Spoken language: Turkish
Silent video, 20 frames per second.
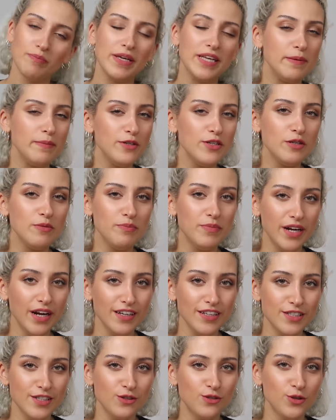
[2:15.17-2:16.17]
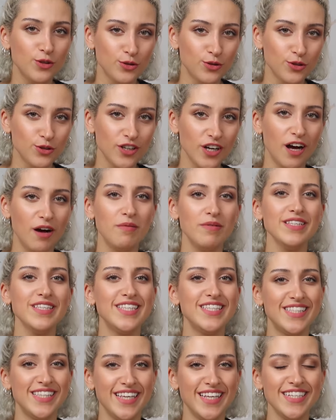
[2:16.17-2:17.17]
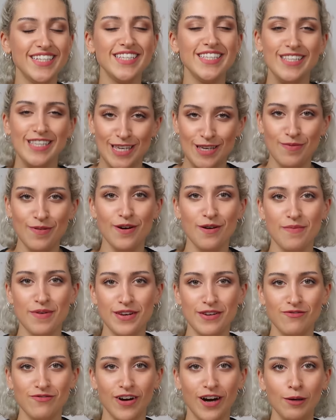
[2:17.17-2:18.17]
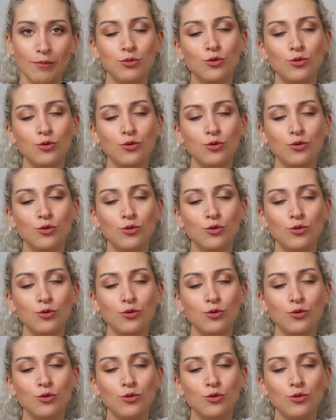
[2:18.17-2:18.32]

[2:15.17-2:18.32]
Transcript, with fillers: Benim için birazcık kötü ama sizler için iyi bir haberim var.